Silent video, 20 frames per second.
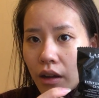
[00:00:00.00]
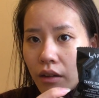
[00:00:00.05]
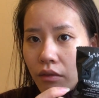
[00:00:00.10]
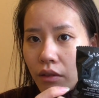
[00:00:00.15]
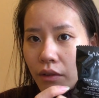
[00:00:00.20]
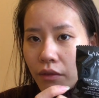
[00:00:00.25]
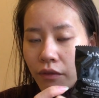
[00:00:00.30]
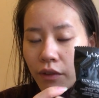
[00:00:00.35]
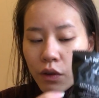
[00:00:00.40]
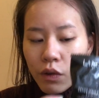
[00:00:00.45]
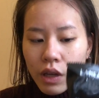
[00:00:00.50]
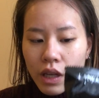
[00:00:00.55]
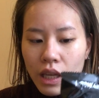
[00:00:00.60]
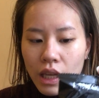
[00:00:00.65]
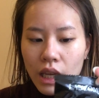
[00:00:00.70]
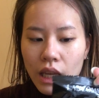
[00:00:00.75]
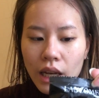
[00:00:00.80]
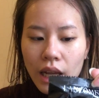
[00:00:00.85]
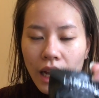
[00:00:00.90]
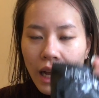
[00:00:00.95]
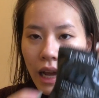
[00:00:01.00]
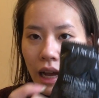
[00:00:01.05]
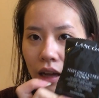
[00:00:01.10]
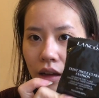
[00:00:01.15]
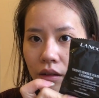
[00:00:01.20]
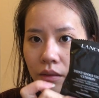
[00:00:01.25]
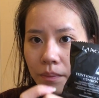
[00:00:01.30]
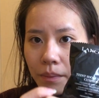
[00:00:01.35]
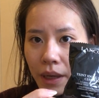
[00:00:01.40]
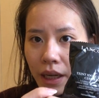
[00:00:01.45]
Refill อย่างนี้นะคะ
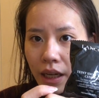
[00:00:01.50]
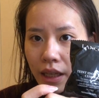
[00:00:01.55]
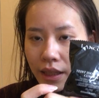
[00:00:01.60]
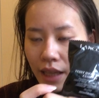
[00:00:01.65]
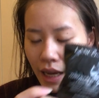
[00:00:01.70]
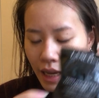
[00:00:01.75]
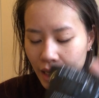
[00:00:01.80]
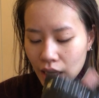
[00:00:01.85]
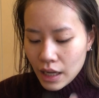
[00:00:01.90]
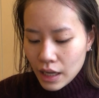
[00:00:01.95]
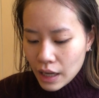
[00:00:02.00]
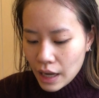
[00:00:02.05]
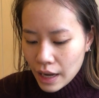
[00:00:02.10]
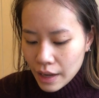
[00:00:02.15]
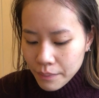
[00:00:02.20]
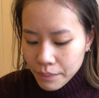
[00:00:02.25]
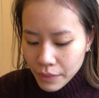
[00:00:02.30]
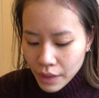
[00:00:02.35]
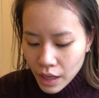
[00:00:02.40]
เป็นหน้าตาอย่างนี้เลยนะ